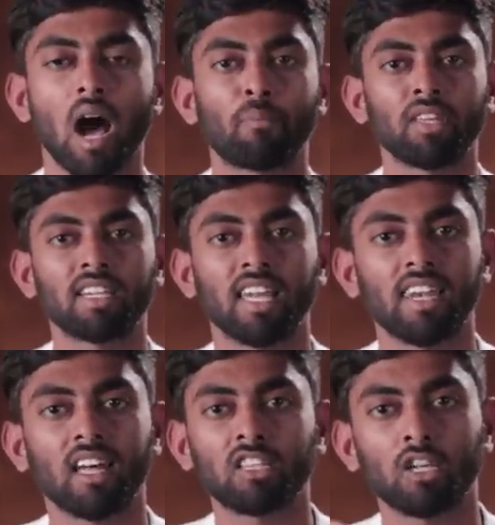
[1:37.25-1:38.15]
அப்போ இதுக்கு
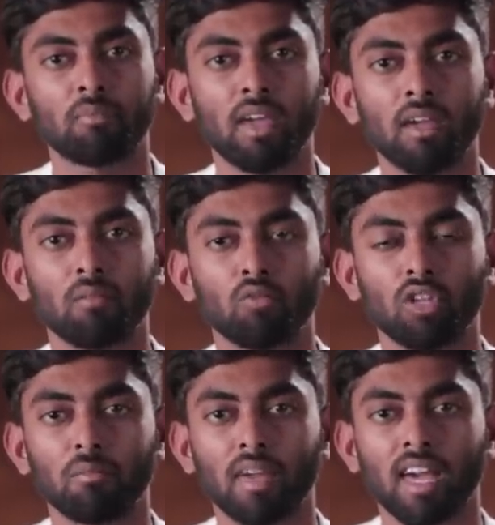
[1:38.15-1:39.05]
எல்லாத்துக்குமே
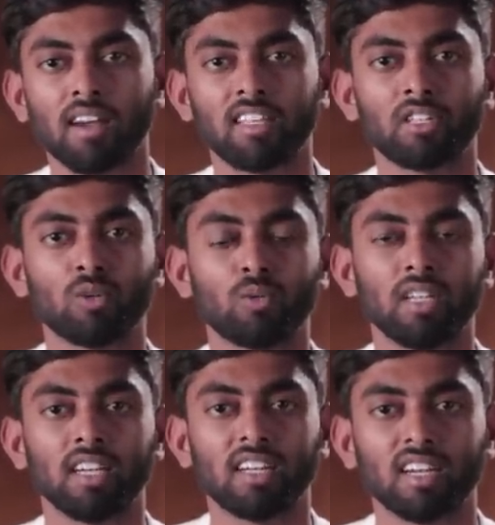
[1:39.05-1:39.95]
முதன்மையாக இருக்கக்கூடிய